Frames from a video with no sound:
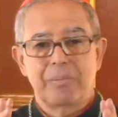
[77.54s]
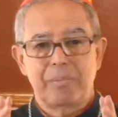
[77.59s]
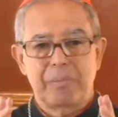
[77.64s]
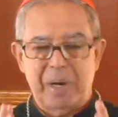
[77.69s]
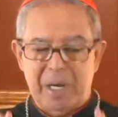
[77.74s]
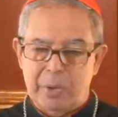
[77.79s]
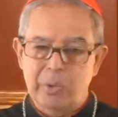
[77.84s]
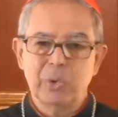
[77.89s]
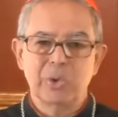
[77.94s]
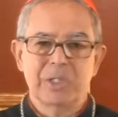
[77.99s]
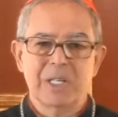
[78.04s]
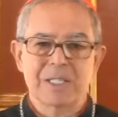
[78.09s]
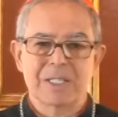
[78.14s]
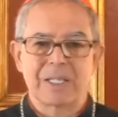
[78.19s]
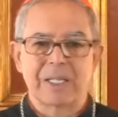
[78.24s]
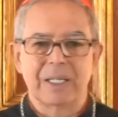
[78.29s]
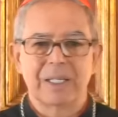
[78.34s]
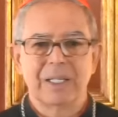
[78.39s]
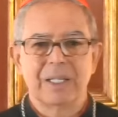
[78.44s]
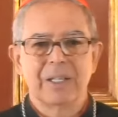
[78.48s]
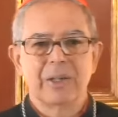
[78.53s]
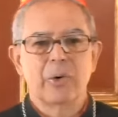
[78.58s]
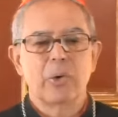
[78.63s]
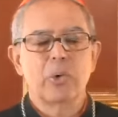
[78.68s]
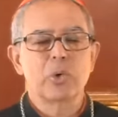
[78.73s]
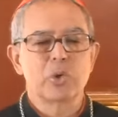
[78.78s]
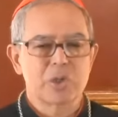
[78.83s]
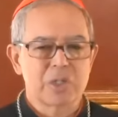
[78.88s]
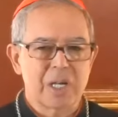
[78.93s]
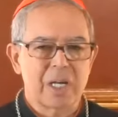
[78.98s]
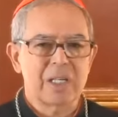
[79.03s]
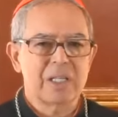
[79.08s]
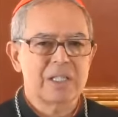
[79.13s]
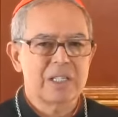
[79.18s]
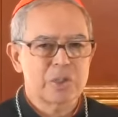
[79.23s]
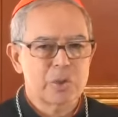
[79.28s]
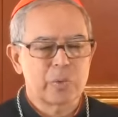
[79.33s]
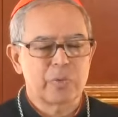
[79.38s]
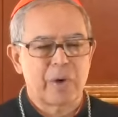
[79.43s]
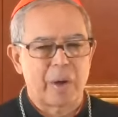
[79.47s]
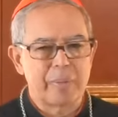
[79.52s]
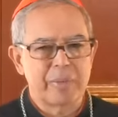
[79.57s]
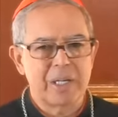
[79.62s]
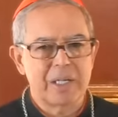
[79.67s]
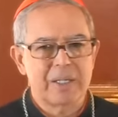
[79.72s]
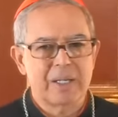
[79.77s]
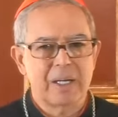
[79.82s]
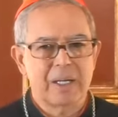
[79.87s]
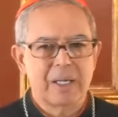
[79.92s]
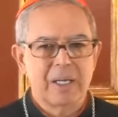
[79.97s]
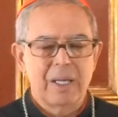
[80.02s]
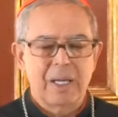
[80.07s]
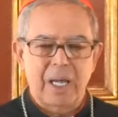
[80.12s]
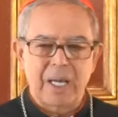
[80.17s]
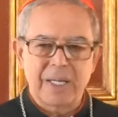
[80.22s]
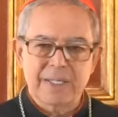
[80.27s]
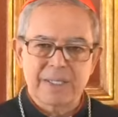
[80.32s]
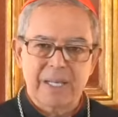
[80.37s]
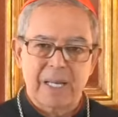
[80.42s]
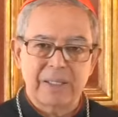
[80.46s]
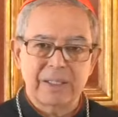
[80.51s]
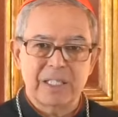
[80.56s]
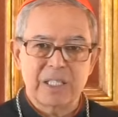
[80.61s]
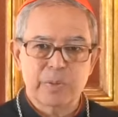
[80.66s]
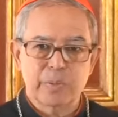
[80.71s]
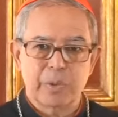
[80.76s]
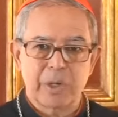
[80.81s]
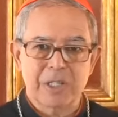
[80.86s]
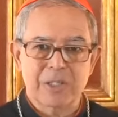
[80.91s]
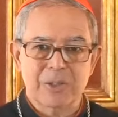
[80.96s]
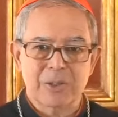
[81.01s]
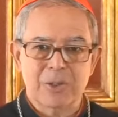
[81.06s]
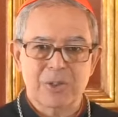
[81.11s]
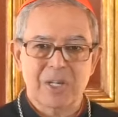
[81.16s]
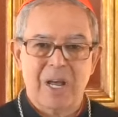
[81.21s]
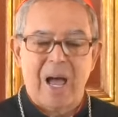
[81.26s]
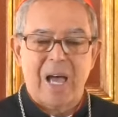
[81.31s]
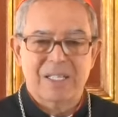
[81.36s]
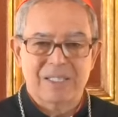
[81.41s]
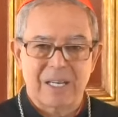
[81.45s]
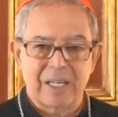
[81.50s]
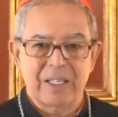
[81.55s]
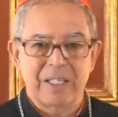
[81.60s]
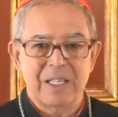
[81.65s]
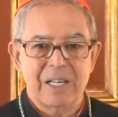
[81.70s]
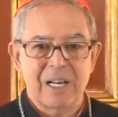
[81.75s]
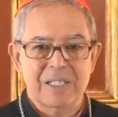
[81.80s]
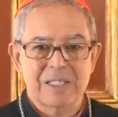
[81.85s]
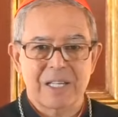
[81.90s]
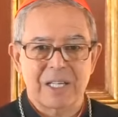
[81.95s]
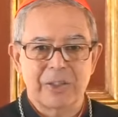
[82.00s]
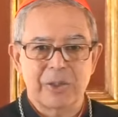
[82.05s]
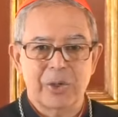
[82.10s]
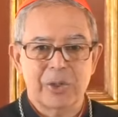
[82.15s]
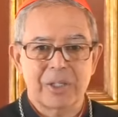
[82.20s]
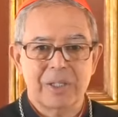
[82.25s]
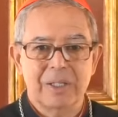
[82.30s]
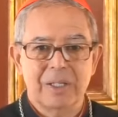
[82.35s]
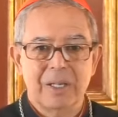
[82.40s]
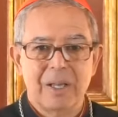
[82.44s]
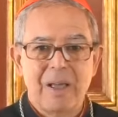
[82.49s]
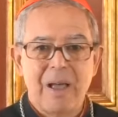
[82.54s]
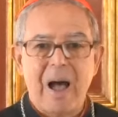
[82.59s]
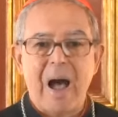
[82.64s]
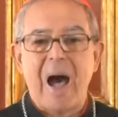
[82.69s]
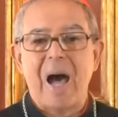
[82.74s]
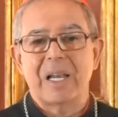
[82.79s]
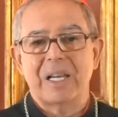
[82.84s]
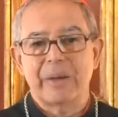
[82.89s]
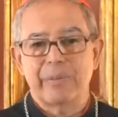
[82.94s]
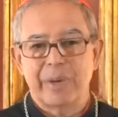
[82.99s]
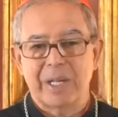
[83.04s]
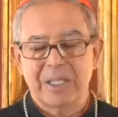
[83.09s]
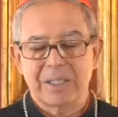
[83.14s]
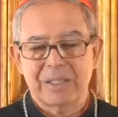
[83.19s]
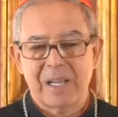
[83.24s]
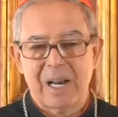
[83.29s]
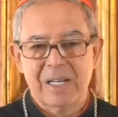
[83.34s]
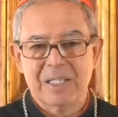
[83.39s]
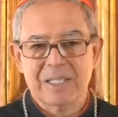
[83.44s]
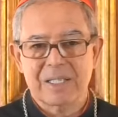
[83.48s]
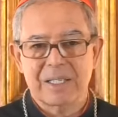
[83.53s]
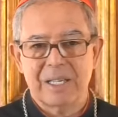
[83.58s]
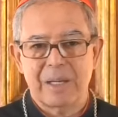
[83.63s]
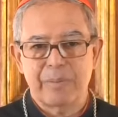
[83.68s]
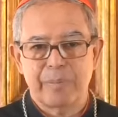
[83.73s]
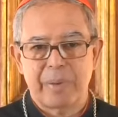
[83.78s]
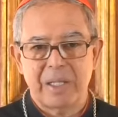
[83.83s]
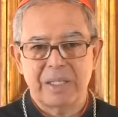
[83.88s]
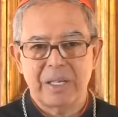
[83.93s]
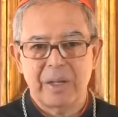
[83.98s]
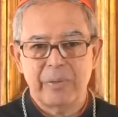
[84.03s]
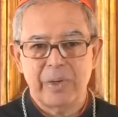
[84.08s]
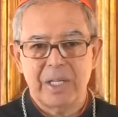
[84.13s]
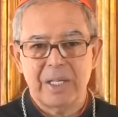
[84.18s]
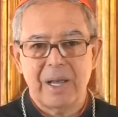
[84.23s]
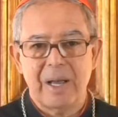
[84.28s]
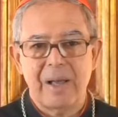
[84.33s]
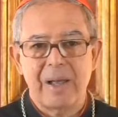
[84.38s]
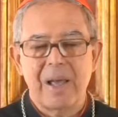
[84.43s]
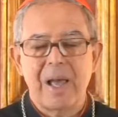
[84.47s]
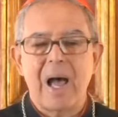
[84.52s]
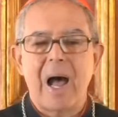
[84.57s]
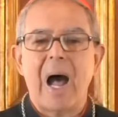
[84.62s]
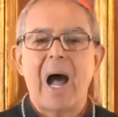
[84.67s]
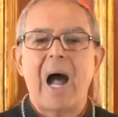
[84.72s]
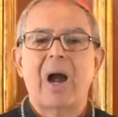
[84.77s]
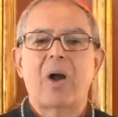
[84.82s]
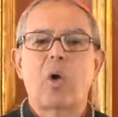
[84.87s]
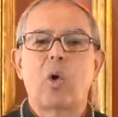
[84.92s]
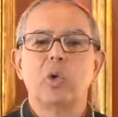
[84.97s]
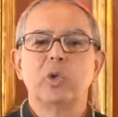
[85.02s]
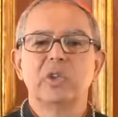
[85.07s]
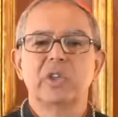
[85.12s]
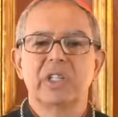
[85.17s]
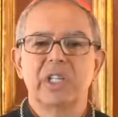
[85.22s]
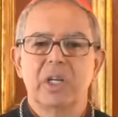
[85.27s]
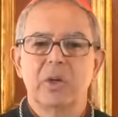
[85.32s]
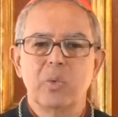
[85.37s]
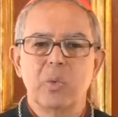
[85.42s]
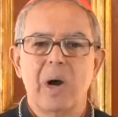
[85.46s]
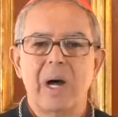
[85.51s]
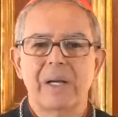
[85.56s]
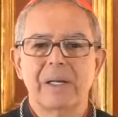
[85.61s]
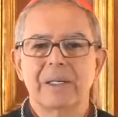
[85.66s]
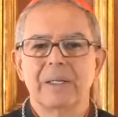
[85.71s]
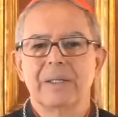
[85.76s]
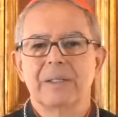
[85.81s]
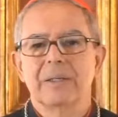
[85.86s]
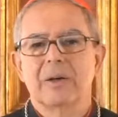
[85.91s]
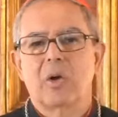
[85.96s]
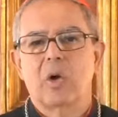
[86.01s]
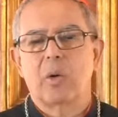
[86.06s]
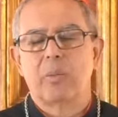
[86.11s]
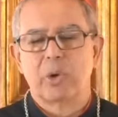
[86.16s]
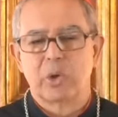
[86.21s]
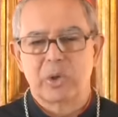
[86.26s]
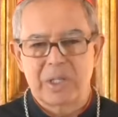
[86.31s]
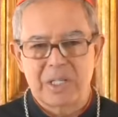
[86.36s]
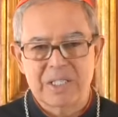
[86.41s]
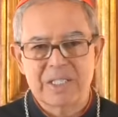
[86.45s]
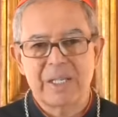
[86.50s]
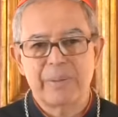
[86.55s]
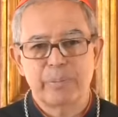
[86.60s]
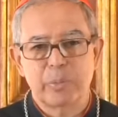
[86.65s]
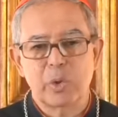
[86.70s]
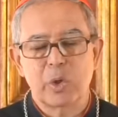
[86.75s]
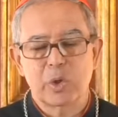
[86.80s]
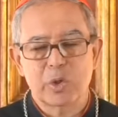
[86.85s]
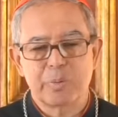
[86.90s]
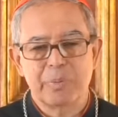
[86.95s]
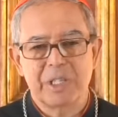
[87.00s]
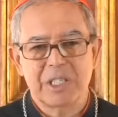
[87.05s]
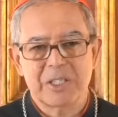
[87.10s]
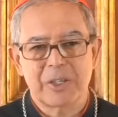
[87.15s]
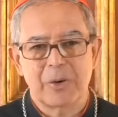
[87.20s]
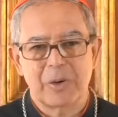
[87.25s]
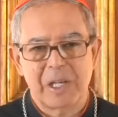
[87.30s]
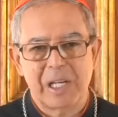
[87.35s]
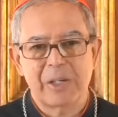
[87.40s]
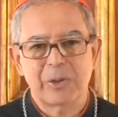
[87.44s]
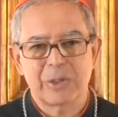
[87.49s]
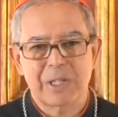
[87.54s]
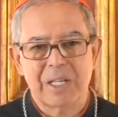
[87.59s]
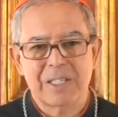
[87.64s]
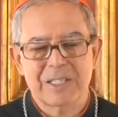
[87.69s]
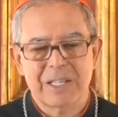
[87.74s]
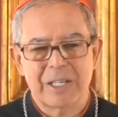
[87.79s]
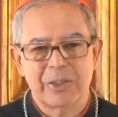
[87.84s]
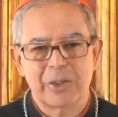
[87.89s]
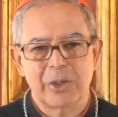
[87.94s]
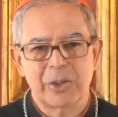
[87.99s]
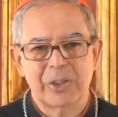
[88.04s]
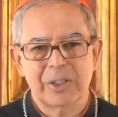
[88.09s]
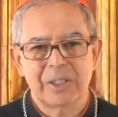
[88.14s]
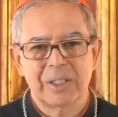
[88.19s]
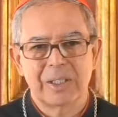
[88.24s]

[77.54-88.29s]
Pregúntese, ¿usted y su familia están dispuestos a seguir al Señor, a alimentarse del pan de vida, a continuar como discípulos misioneros del Señor?